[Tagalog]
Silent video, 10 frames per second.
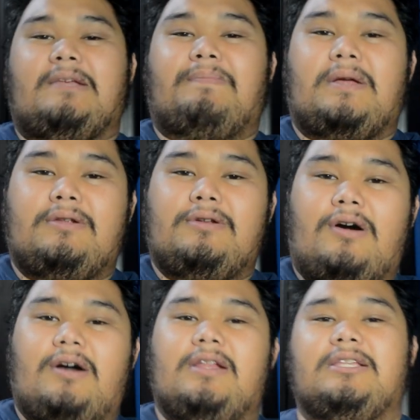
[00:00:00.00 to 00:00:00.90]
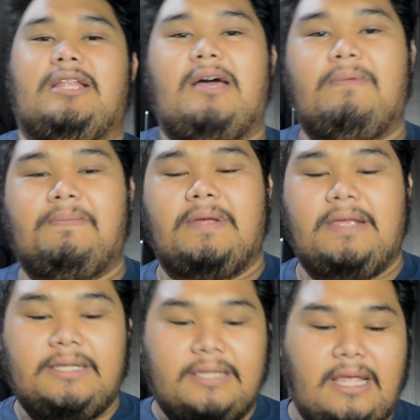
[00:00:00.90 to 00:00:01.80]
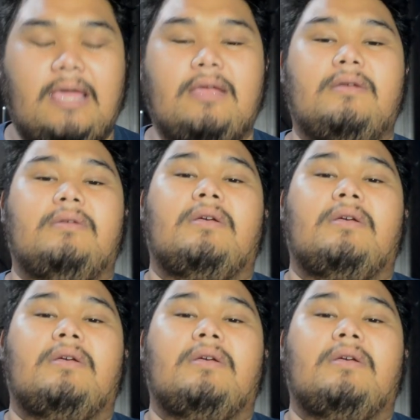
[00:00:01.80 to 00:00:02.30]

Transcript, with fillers: sa panonood at salamat pa stay.